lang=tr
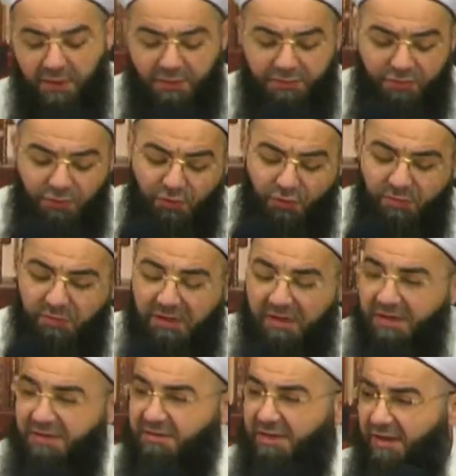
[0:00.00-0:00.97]
Çünkü
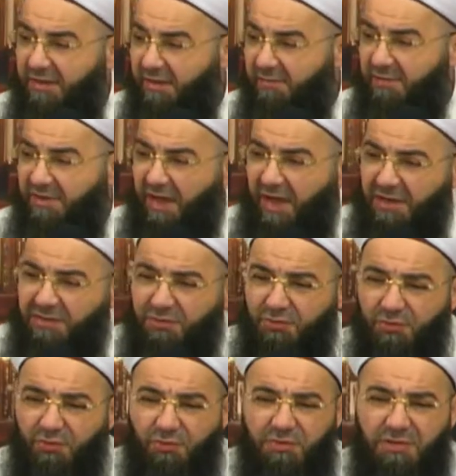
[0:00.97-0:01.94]
millet zaten bir de az
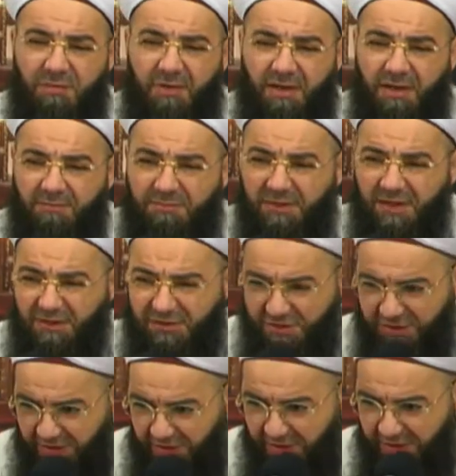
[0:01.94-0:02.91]
duyduğu zaman hepten
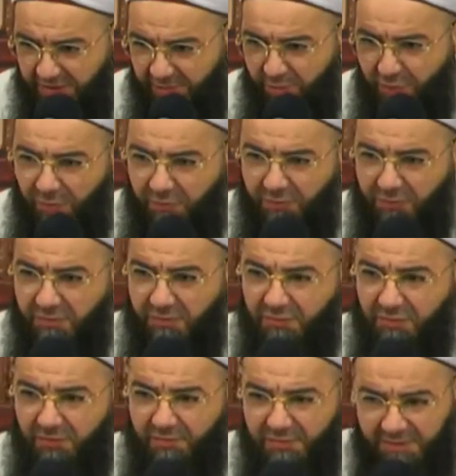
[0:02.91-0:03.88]
işkillenir biliyor musun?
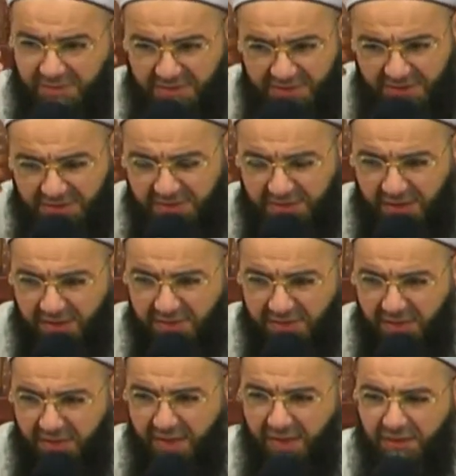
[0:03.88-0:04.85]
Hiç olmazsa ses
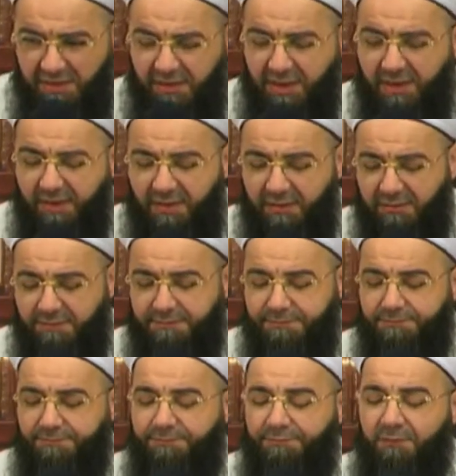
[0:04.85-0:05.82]
gelirse rahatlar.
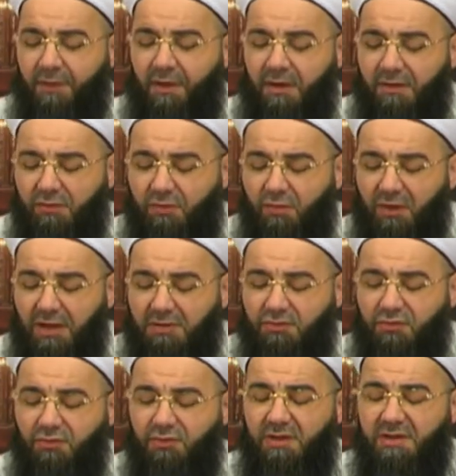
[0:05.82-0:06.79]
Duhan
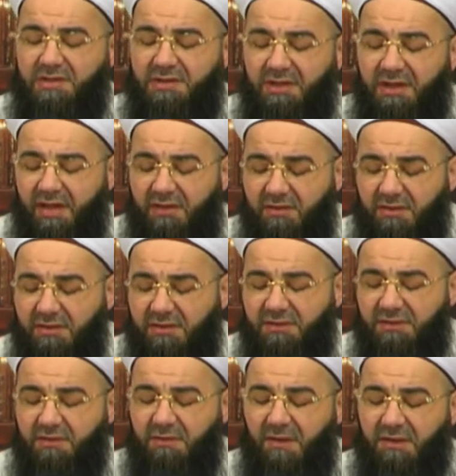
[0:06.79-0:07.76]
suresiyle
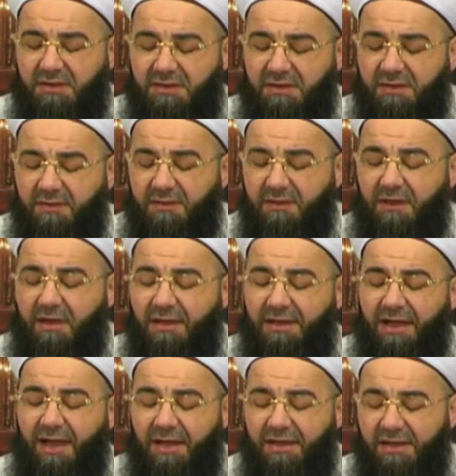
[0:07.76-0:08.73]
kılındığı vakit
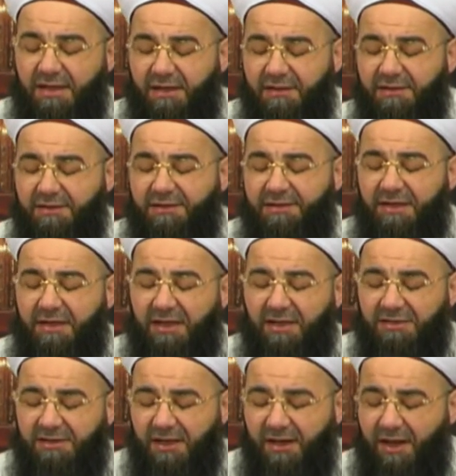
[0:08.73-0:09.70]
yani
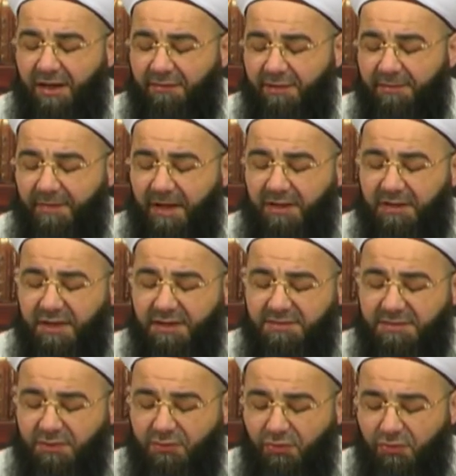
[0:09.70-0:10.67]
illa teravih
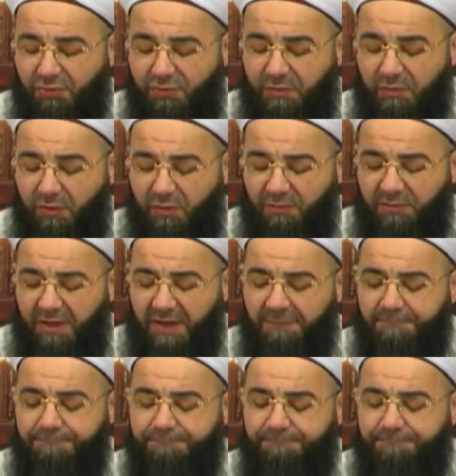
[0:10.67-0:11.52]
manasında konuşmuyorum da